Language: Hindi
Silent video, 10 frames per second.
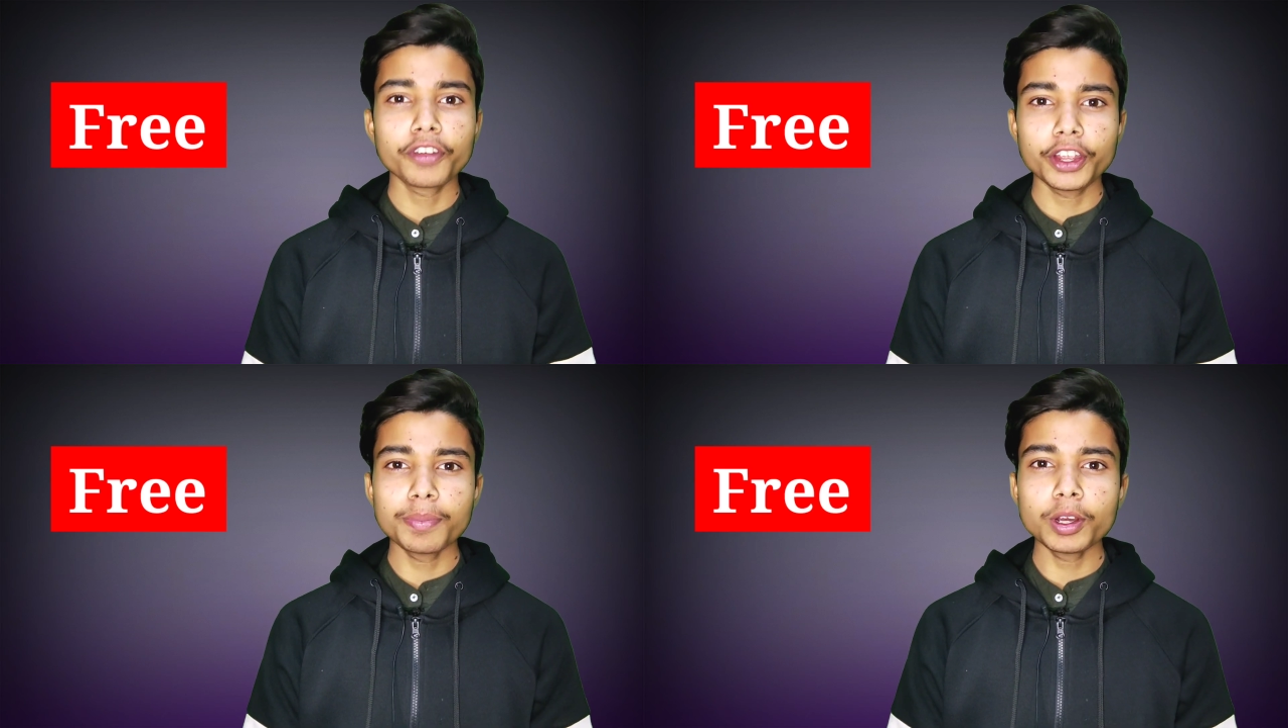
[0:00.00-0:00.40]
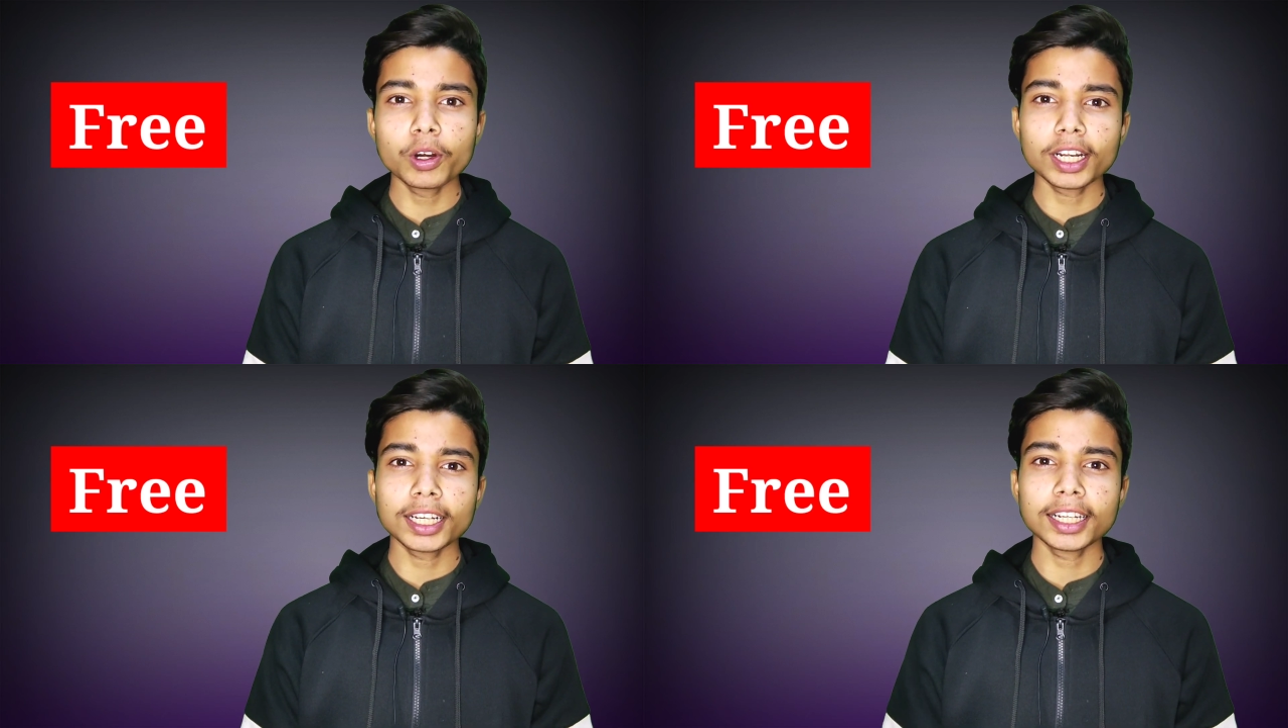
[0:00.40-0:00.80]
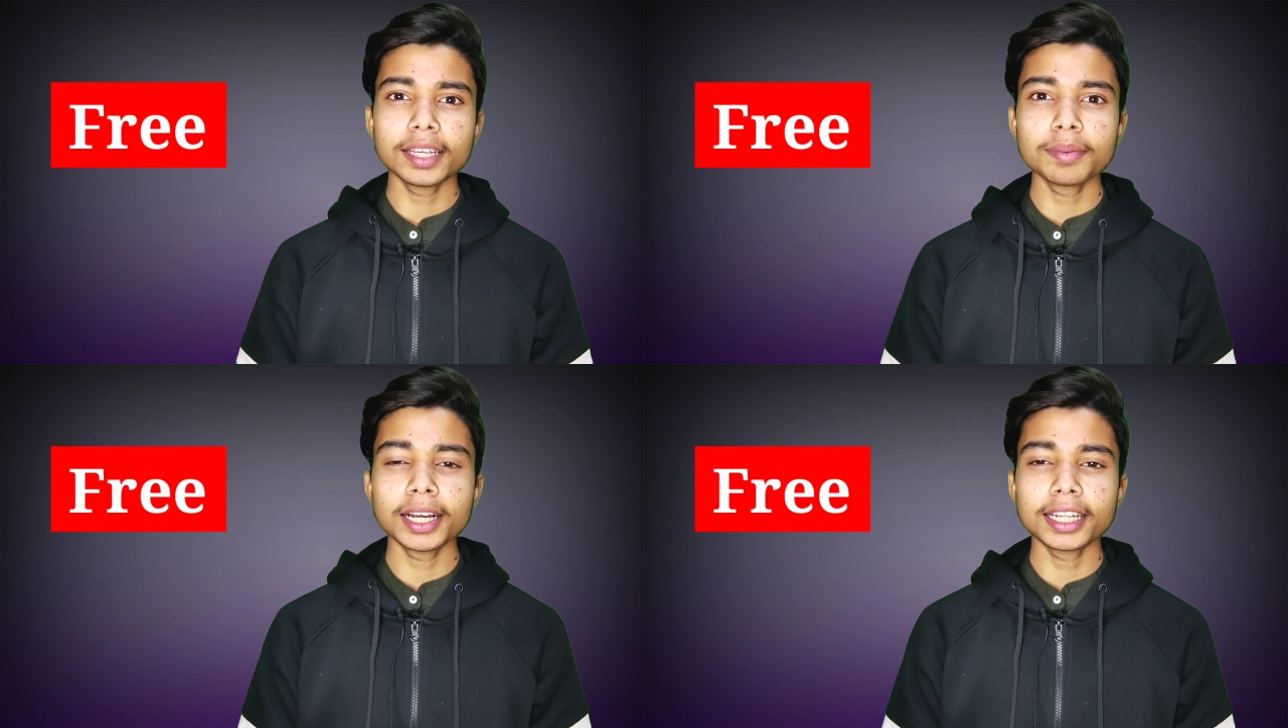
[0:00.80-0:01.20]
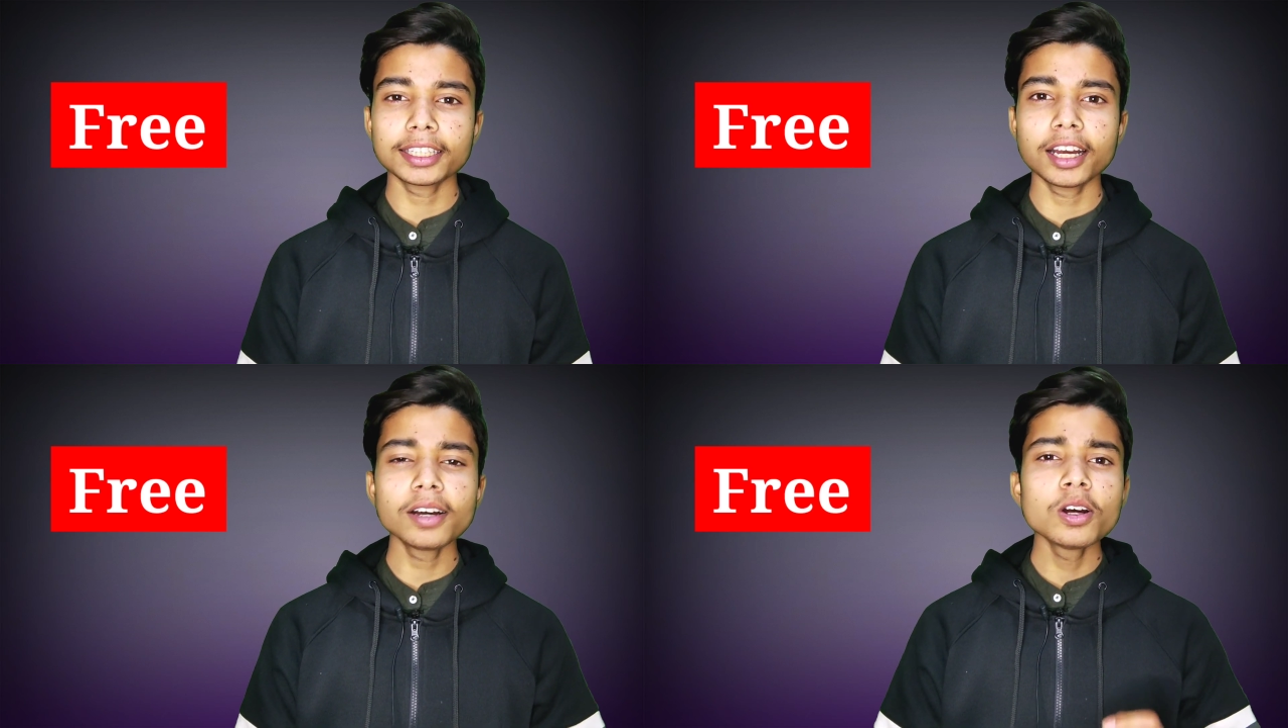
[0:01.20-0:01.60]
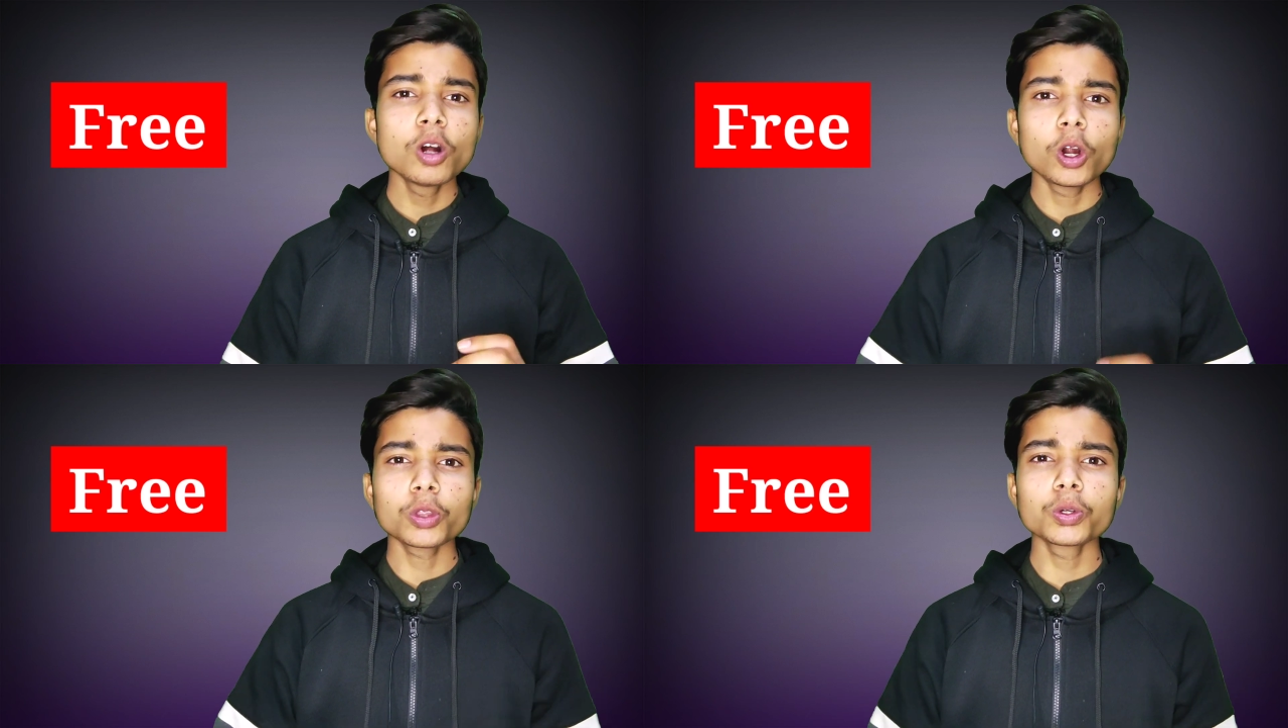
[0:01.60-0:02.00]
फ्री में ऑर्डर करके मंगाया था
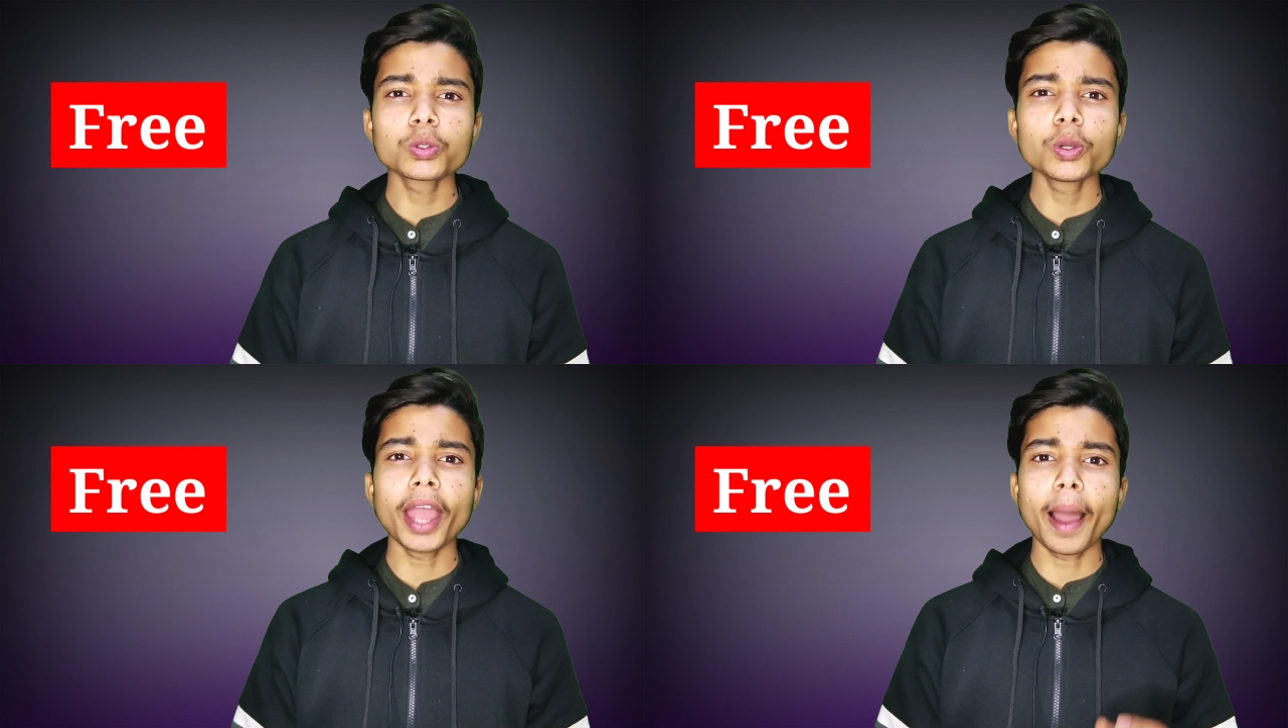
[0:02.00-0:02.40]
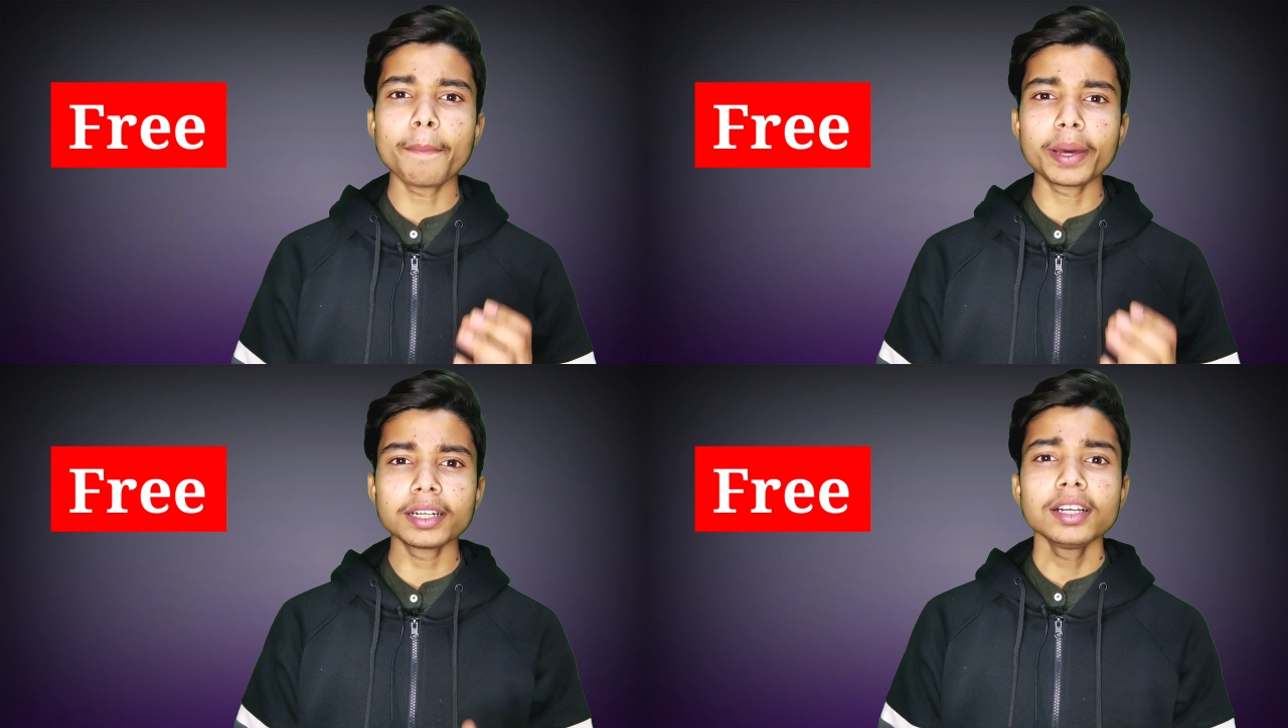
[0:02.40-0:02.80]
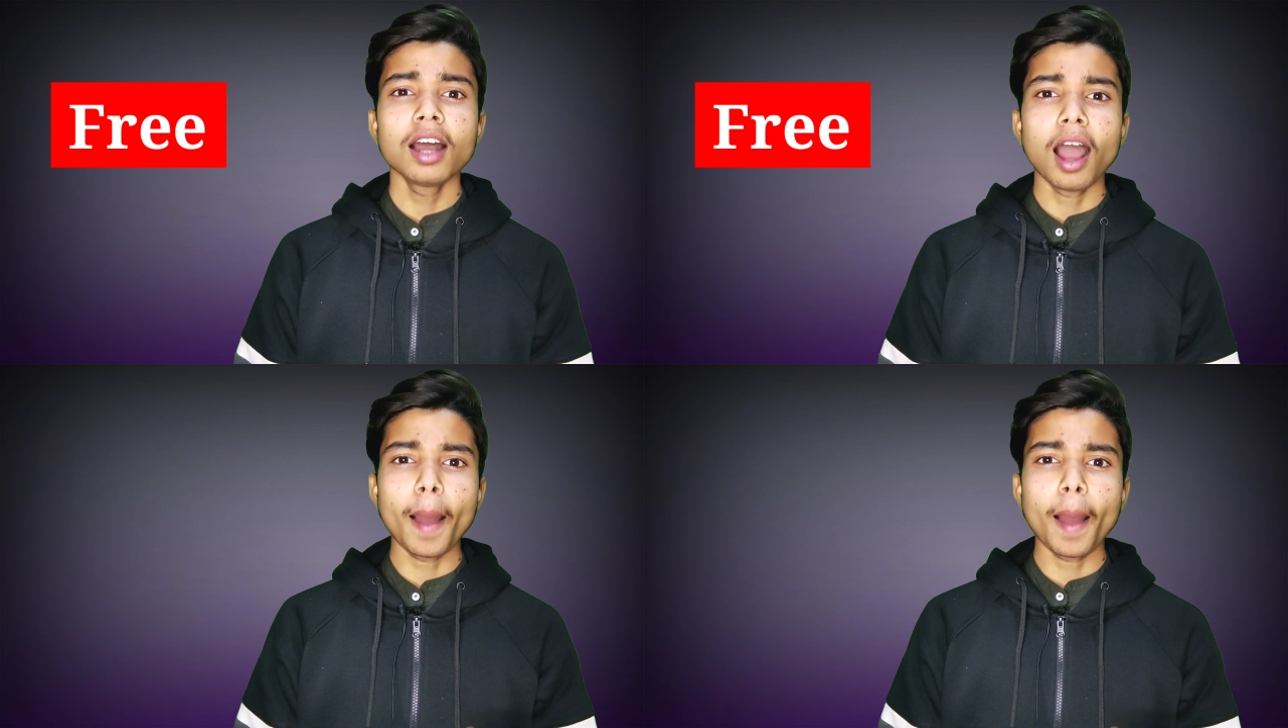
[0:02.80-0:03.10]
और दोस्तों यहाँ पर